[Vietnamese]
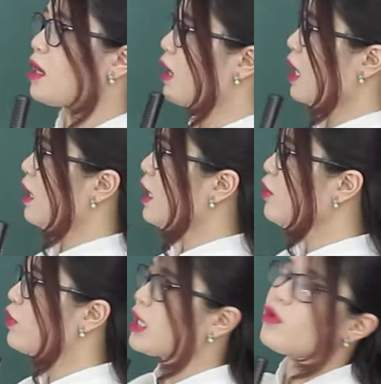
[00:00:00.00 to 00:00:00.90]
đó là
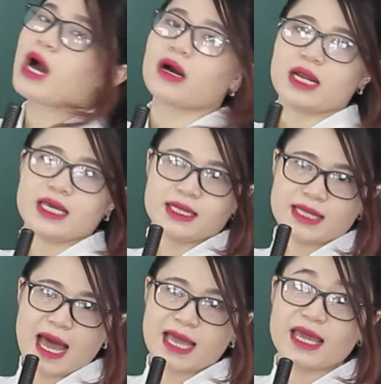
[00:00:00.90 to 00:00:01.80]
lưu kết quả ở lại hiện
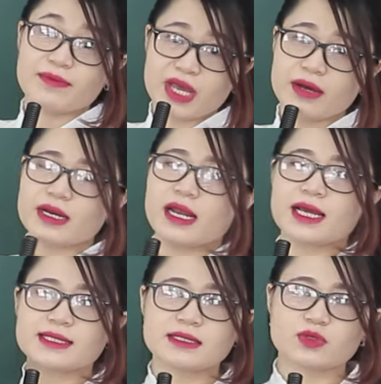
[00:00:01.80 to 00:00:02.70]
tại các em nhé. Đấy là
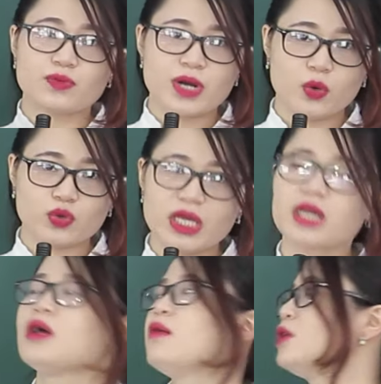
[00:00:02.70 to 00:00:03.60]
cách sử dụng đầu
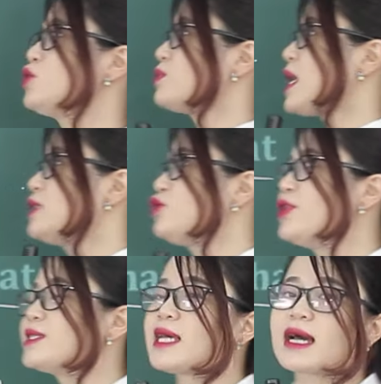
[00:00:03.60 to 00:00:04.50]
tiên. Rồi chúng ta
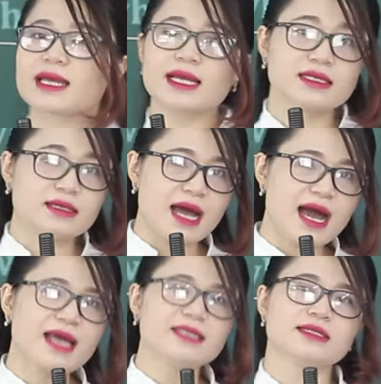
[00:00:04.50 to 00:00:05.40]
chuyển sang cái cách thứ
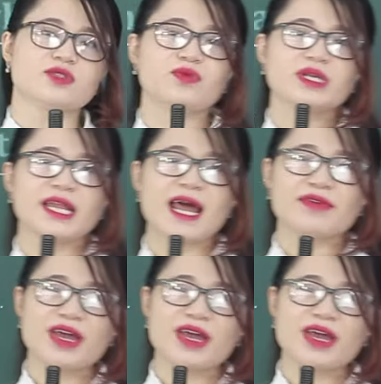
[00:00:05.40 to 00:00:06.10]
hai sử dụng như thế nào